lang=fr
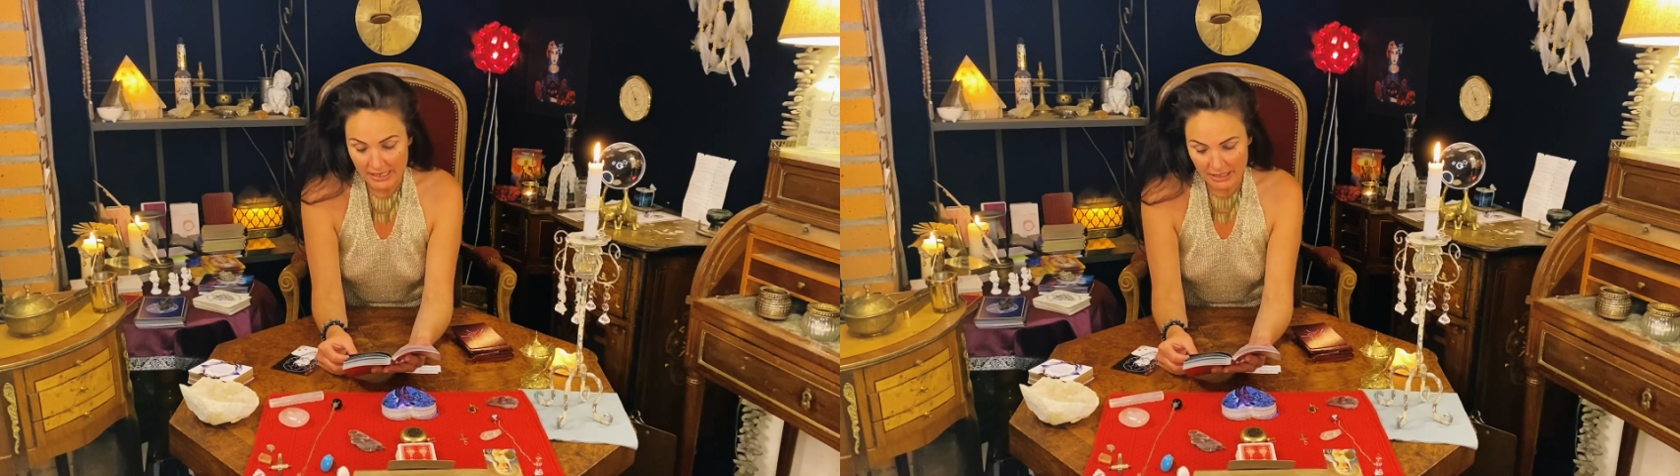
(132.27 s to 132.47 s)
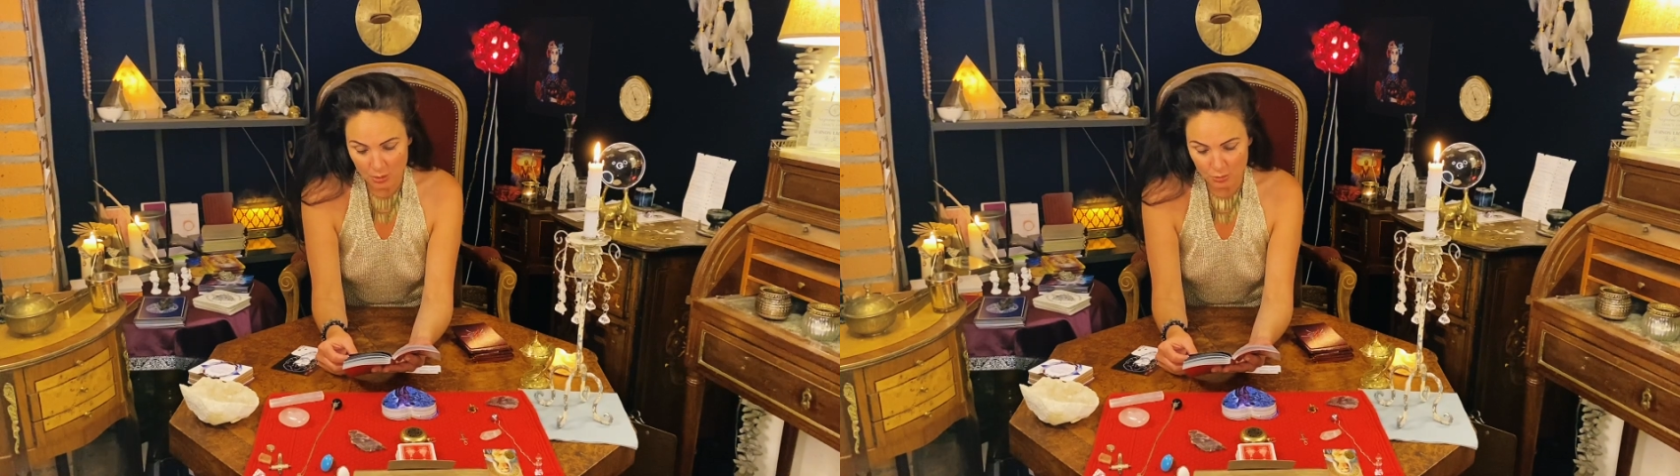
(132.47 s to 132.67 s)

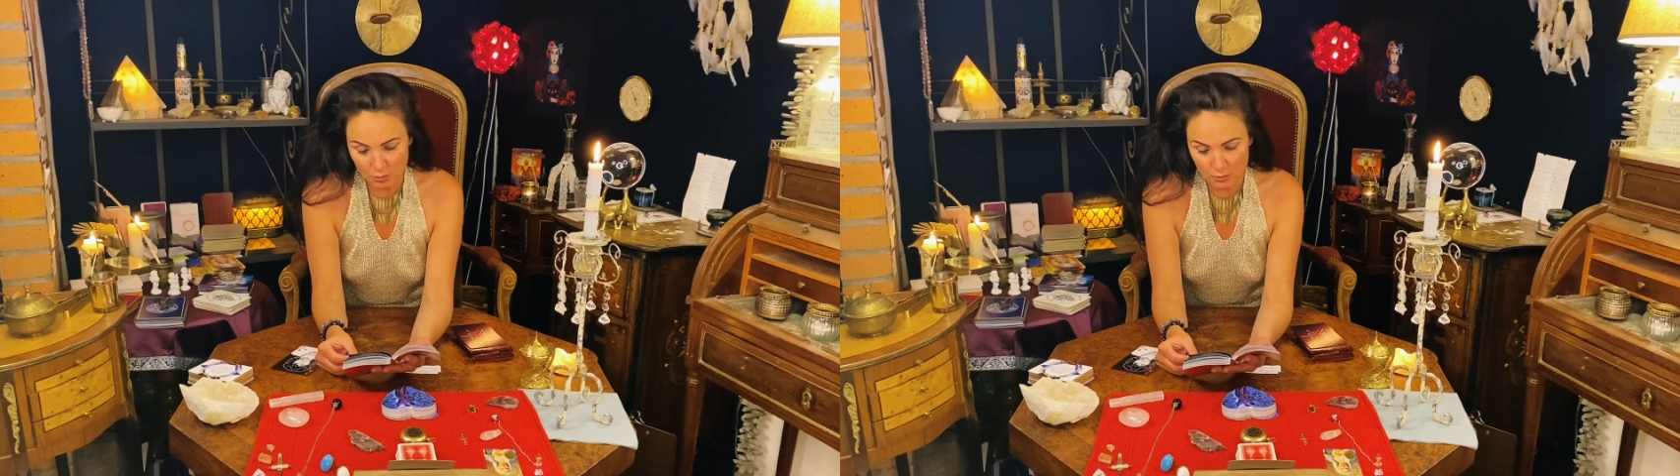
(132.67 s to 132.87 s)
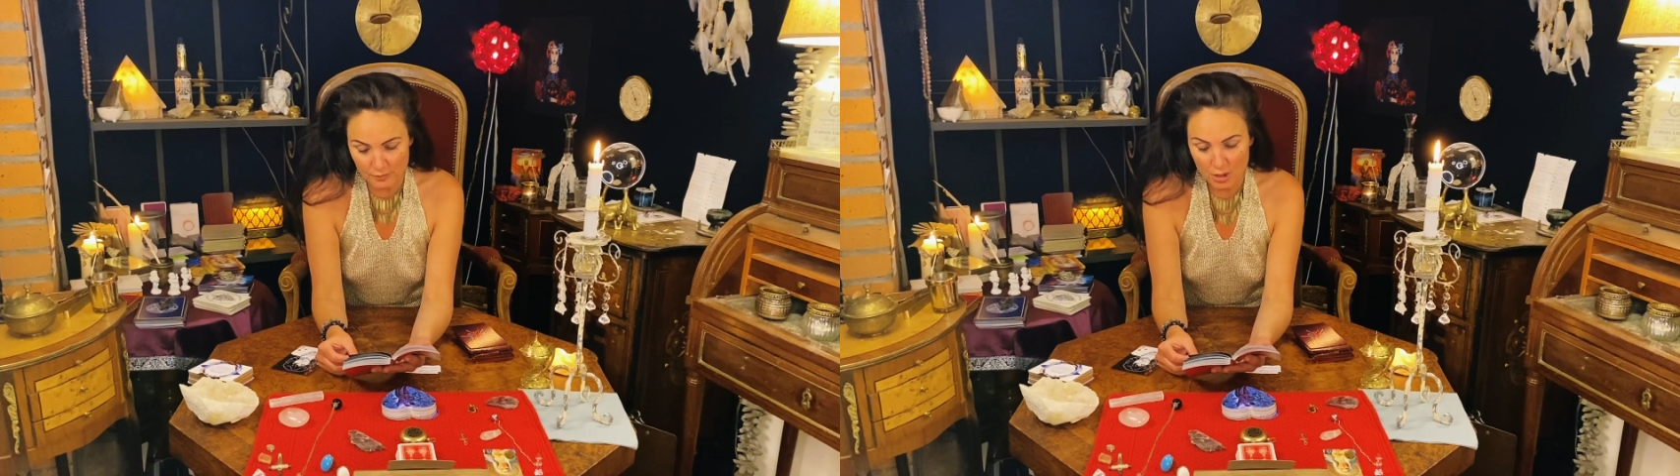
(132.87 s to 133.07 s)
et
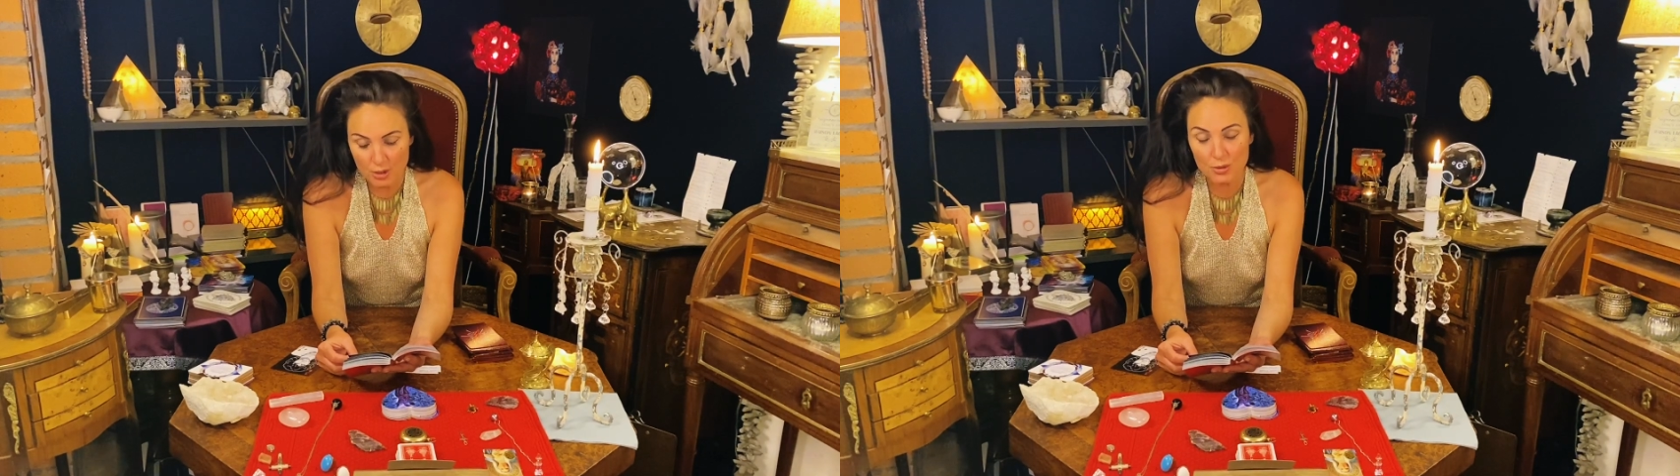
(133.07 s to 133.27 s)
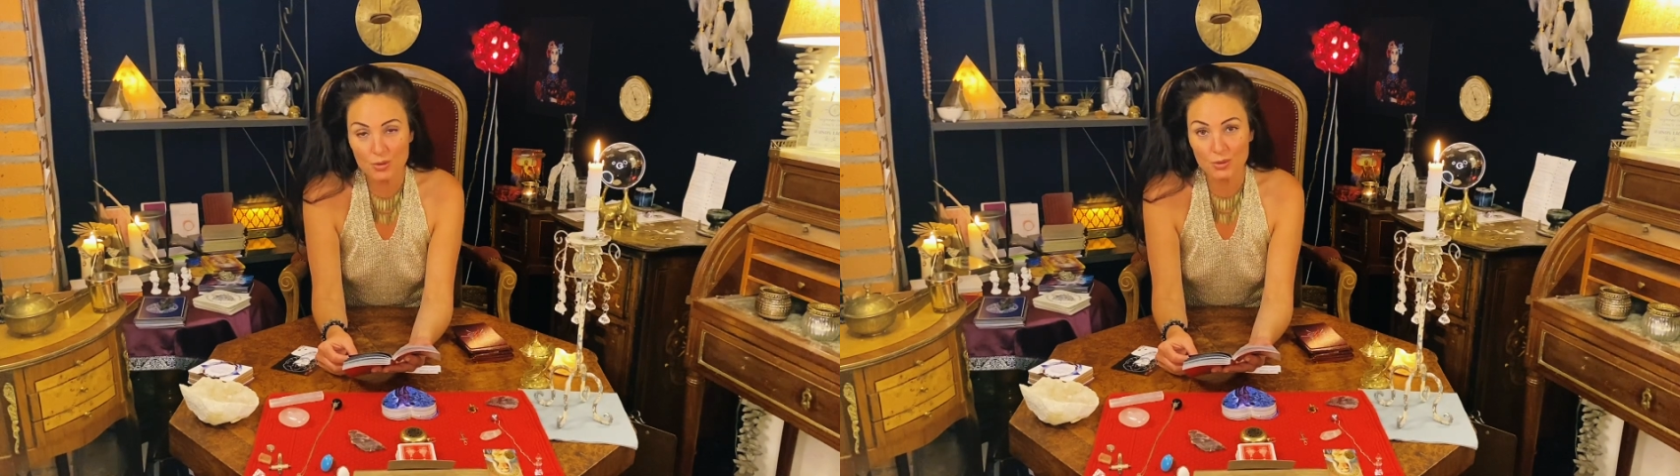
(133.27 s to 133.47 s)
retrouve
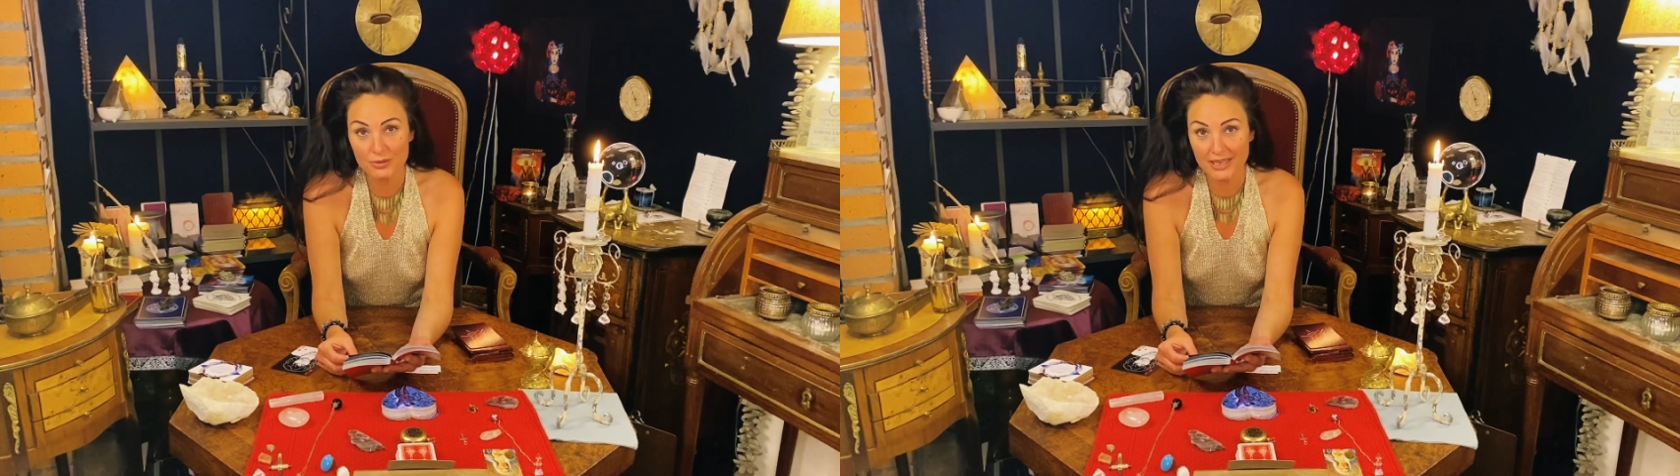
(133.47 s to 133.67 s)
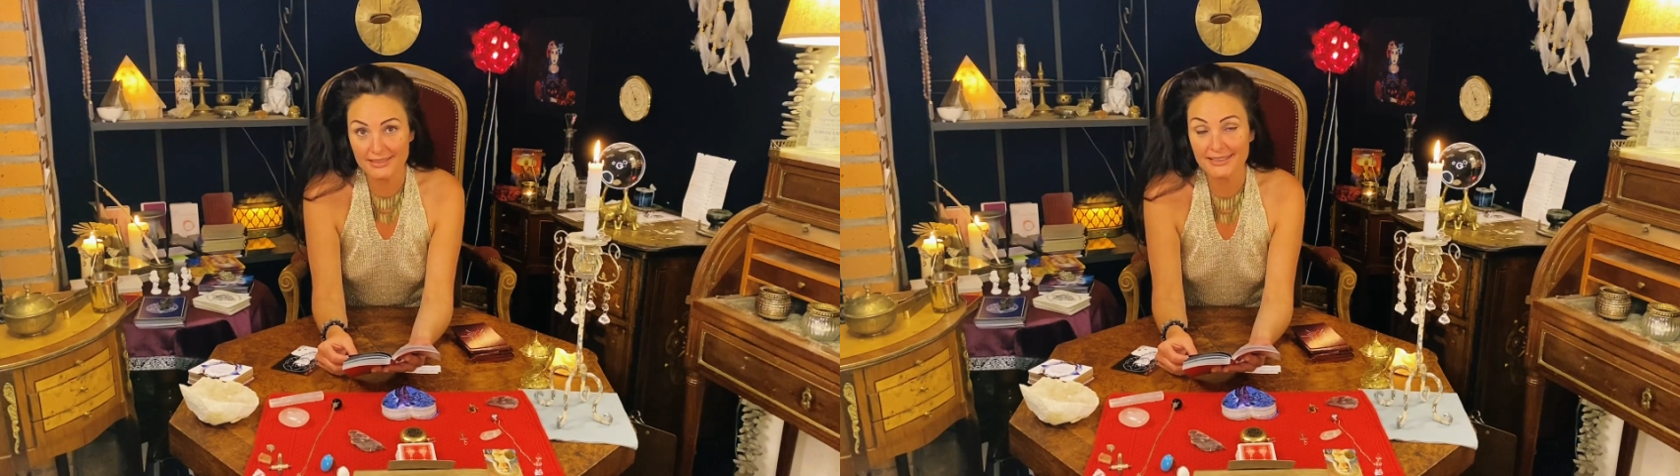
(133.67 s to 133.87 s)
le
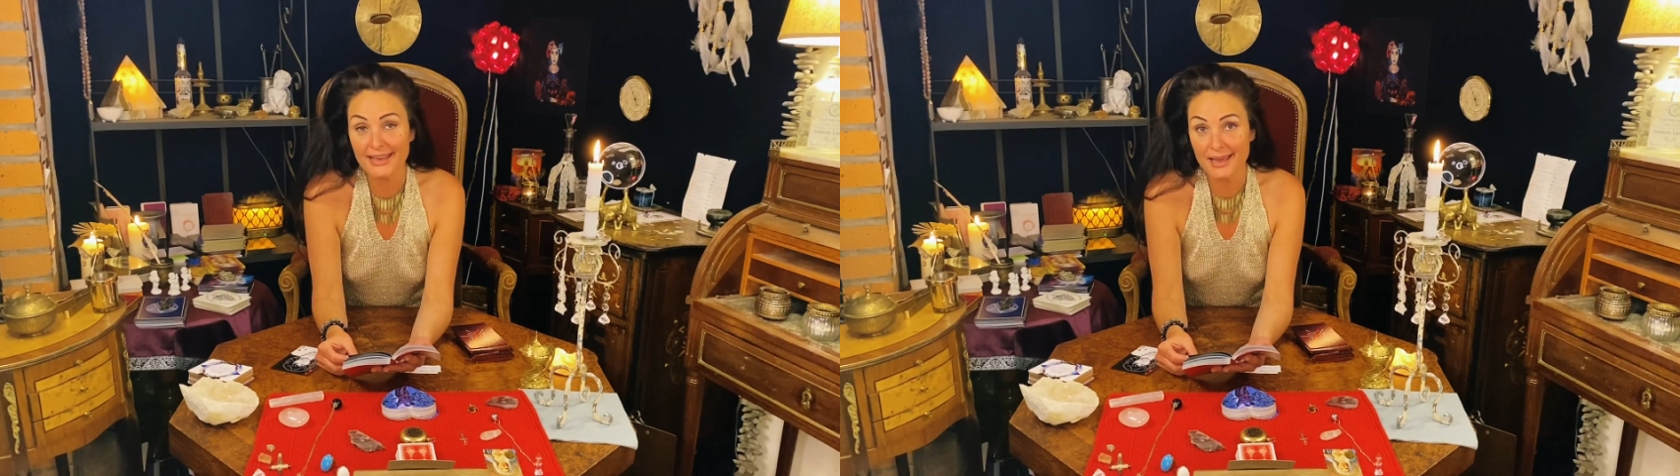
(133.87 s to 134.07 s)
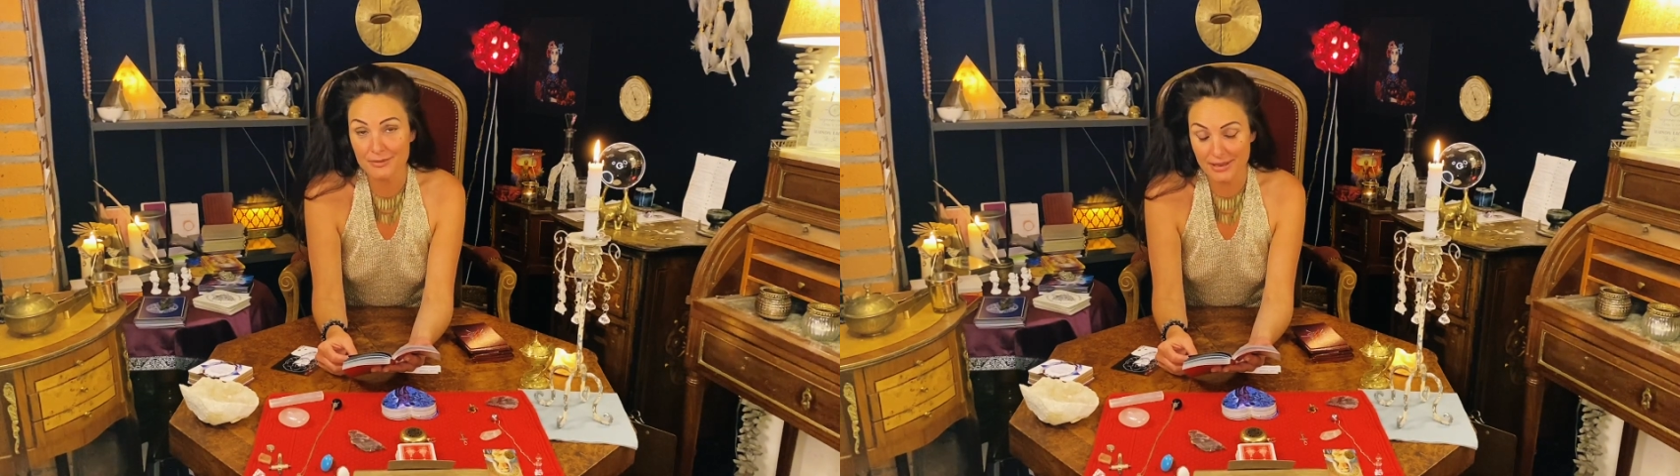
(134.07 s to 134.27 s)
contact
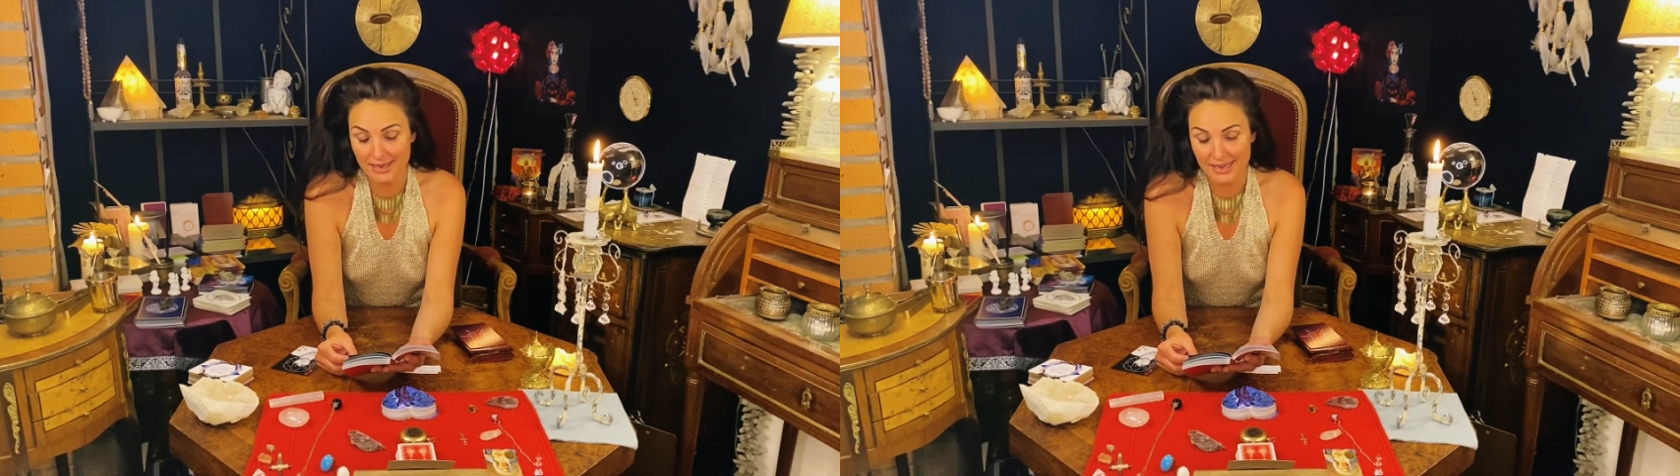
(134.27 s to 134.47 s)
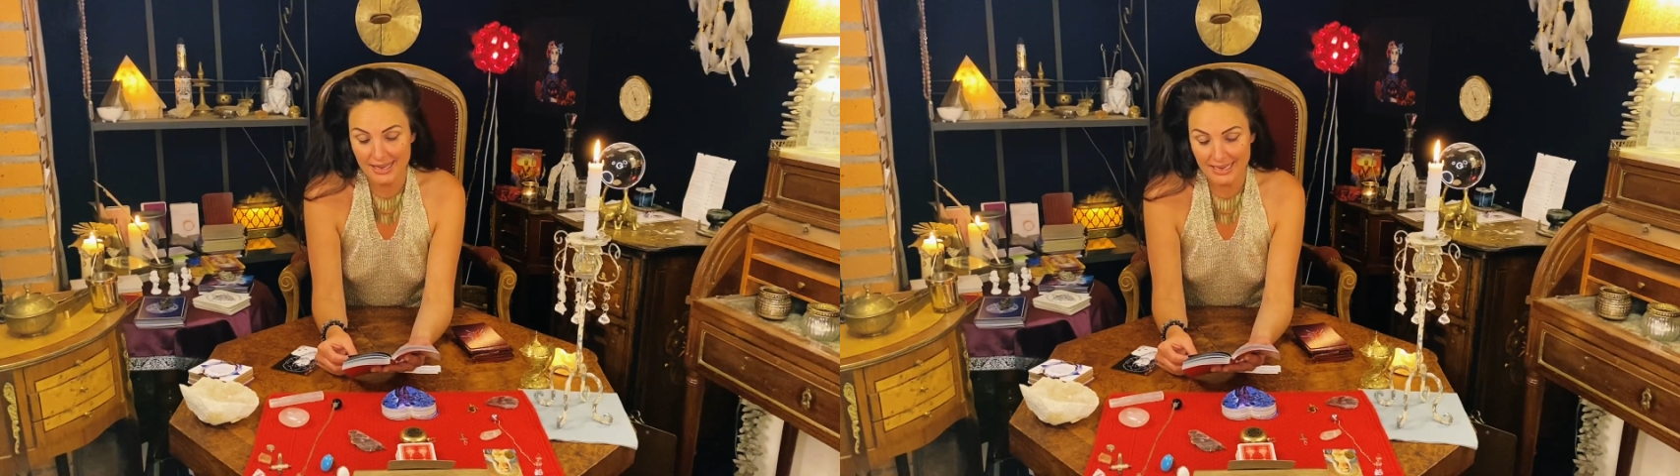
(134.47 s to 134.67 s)
avec